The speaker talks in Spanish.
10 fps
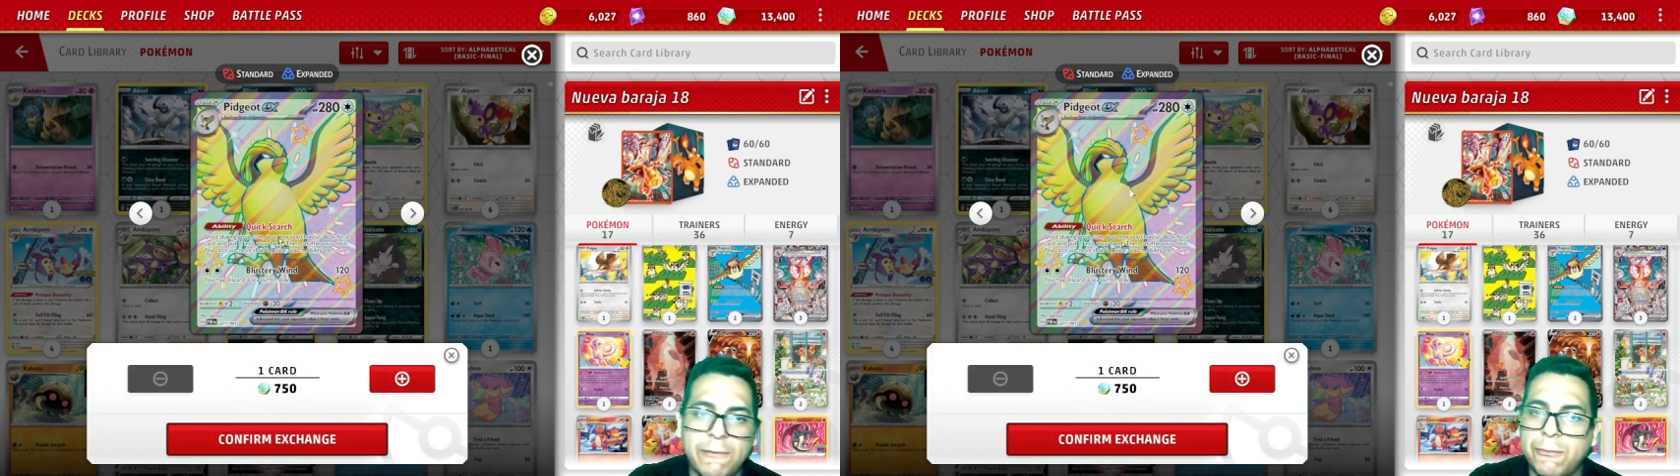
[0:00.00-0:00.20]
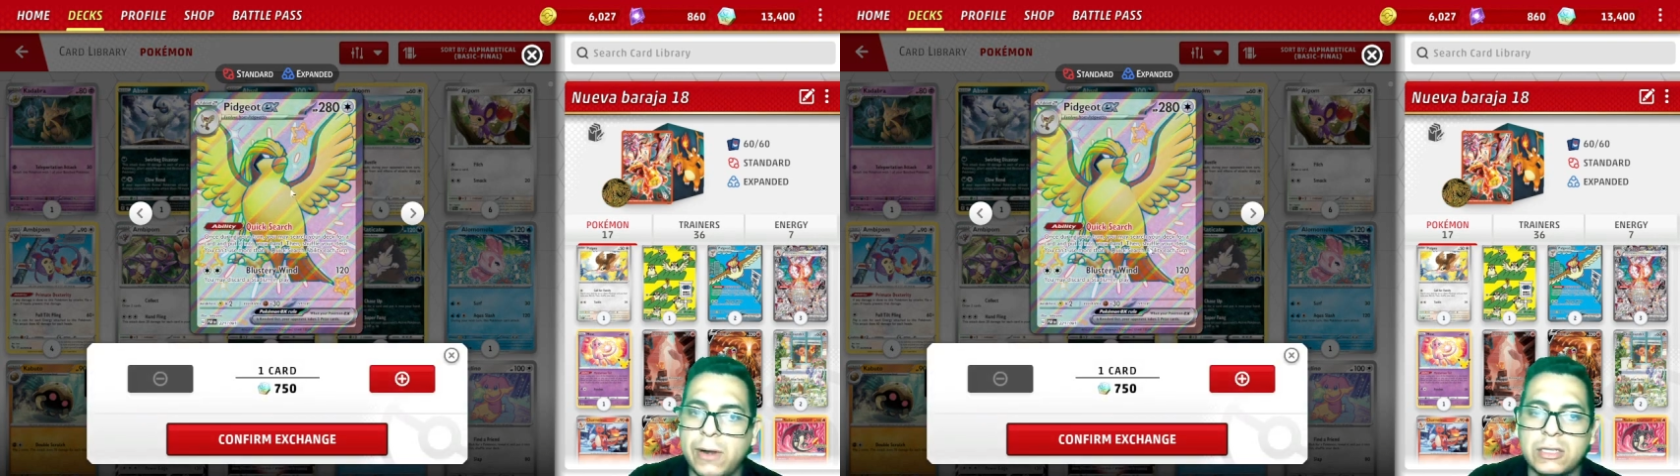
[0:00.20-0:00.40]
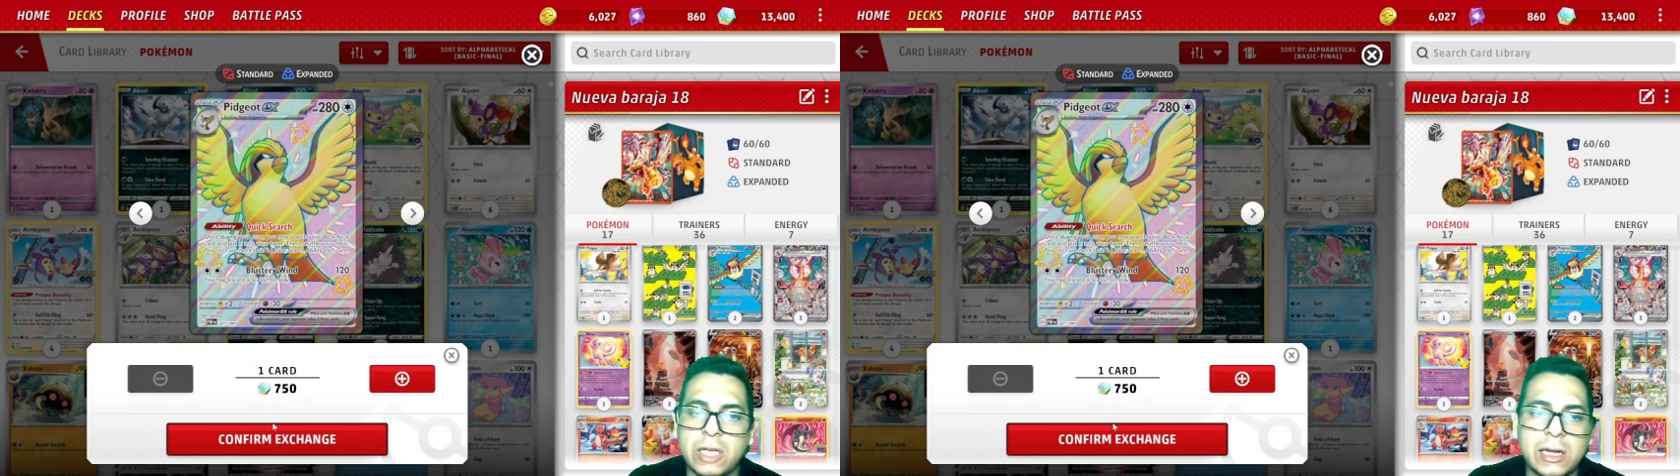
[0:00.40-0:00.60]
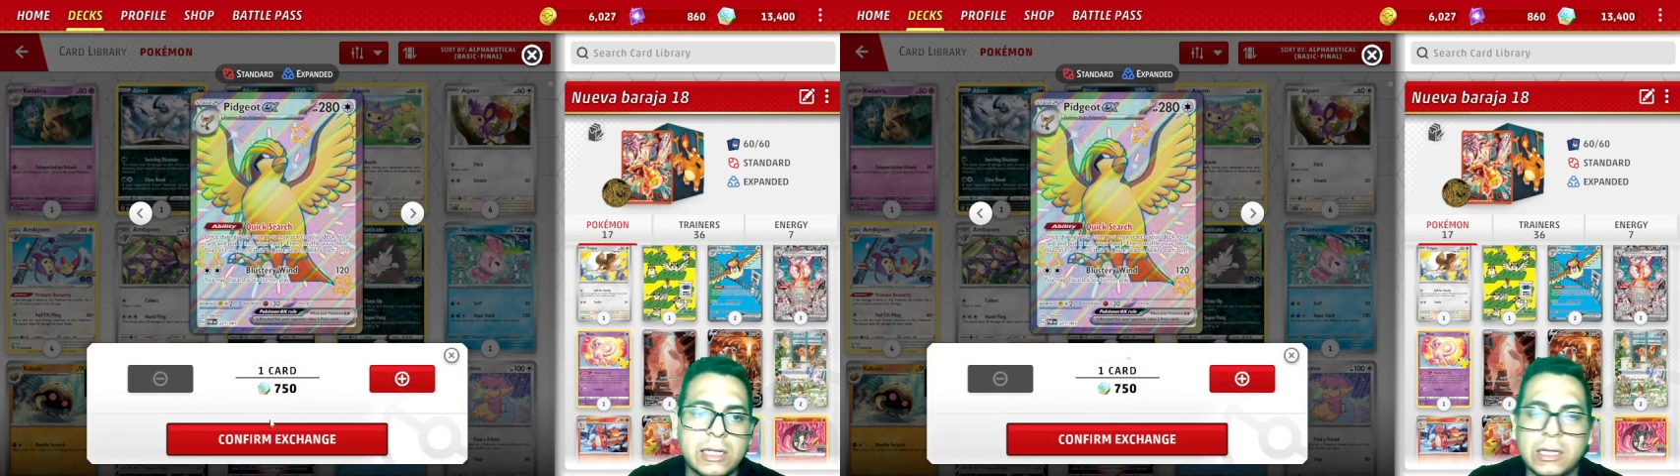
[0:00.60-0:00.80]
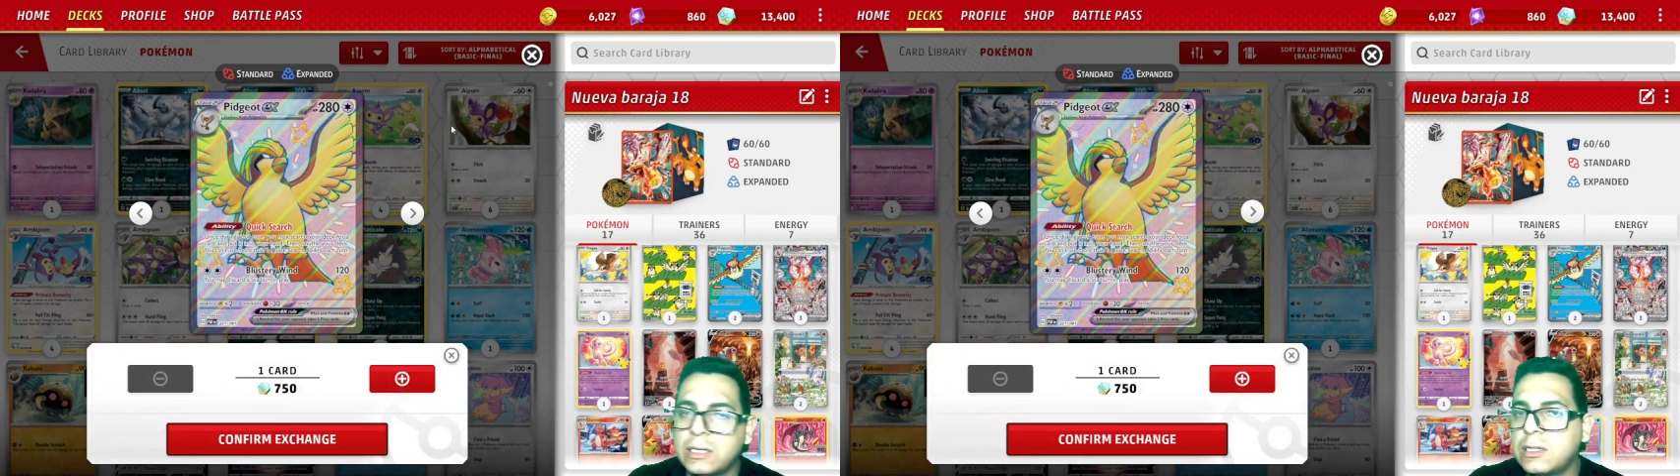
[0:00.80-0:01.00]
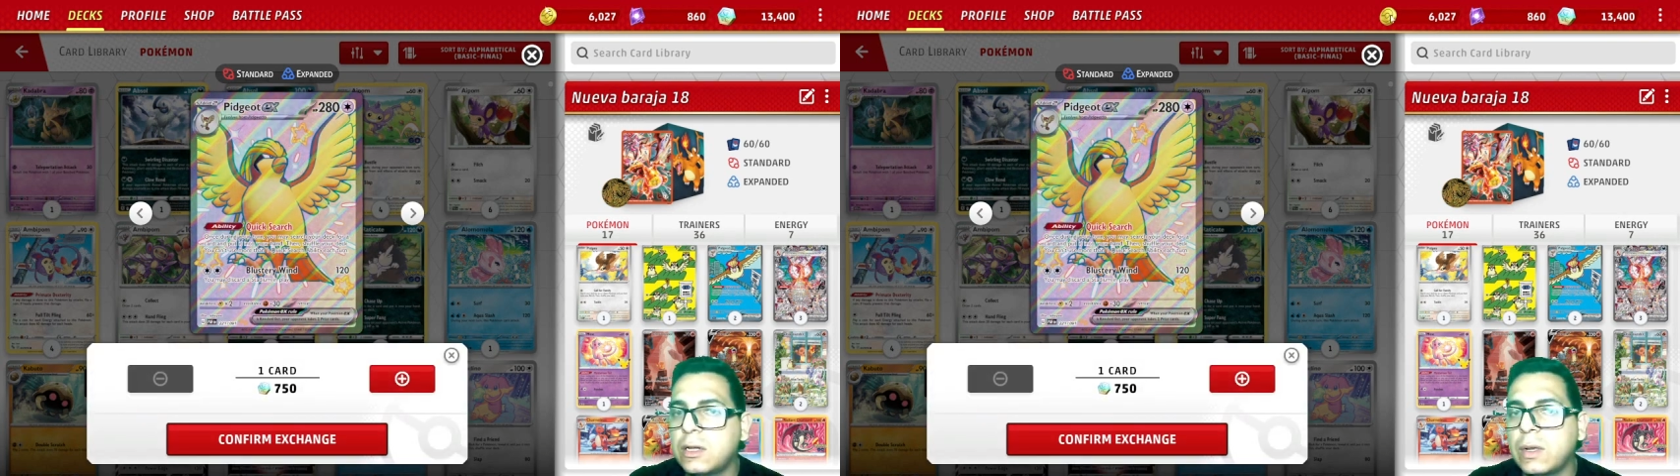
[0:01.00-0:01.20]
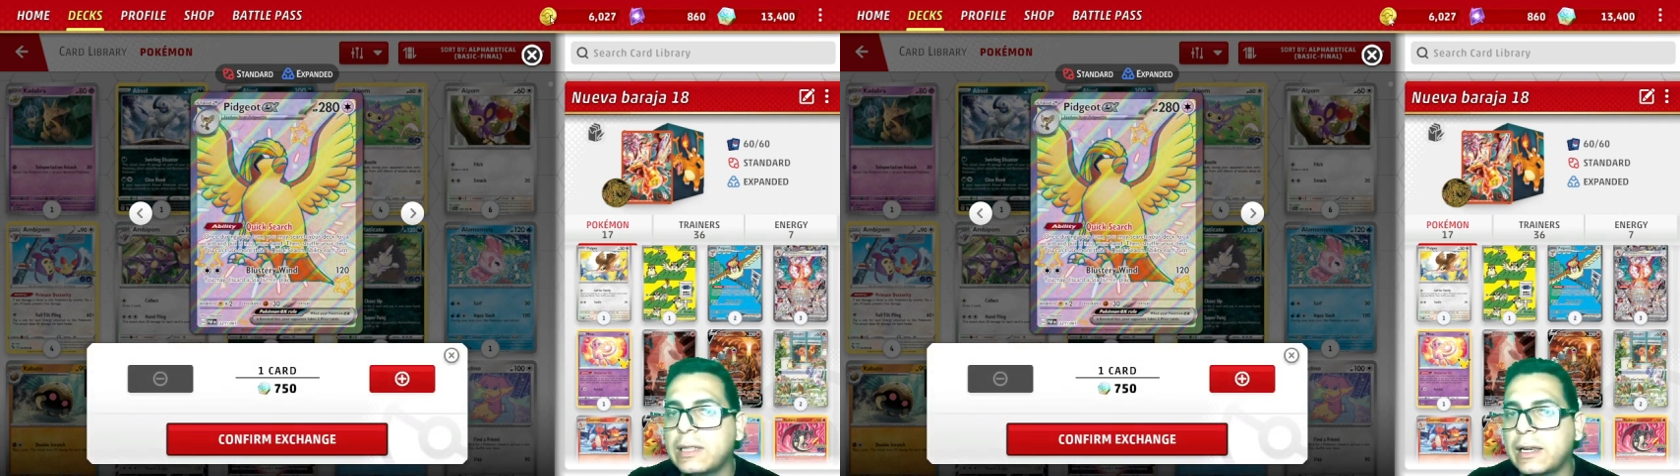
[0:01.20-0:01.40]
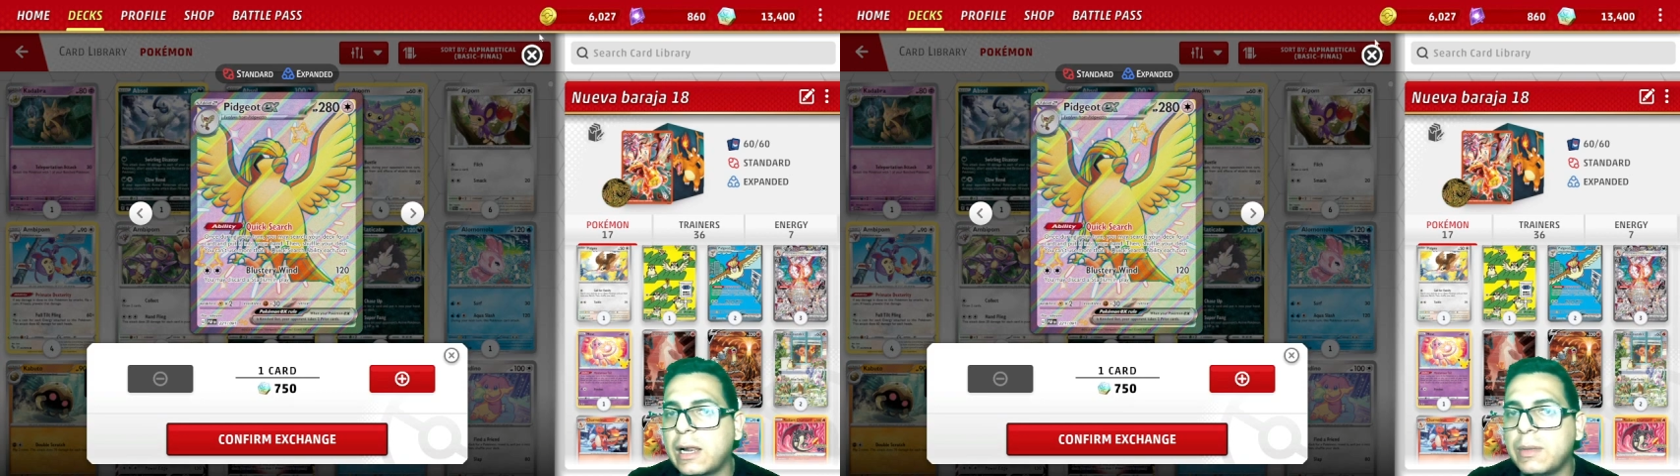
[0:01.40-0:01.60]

el full art shiny 750.